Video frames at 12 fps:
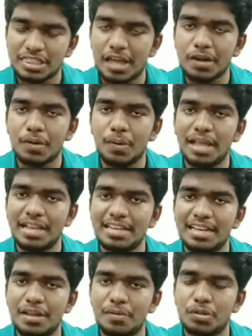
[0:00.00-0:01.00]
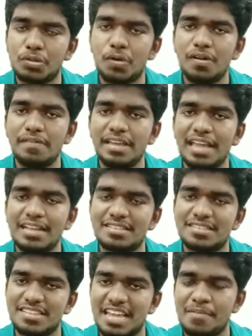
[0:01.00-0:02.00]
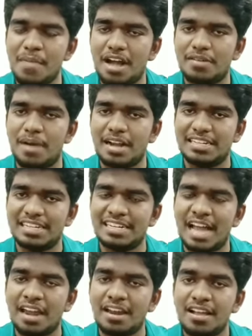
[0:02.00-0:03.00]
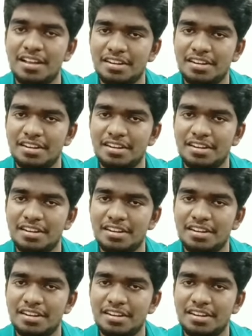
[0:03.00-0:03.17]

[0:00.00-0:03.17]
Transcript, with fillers: தற்கொலை என்கின்ற ஒரு தோல்வியை ஜெயமாக மாட்டுகின்றார்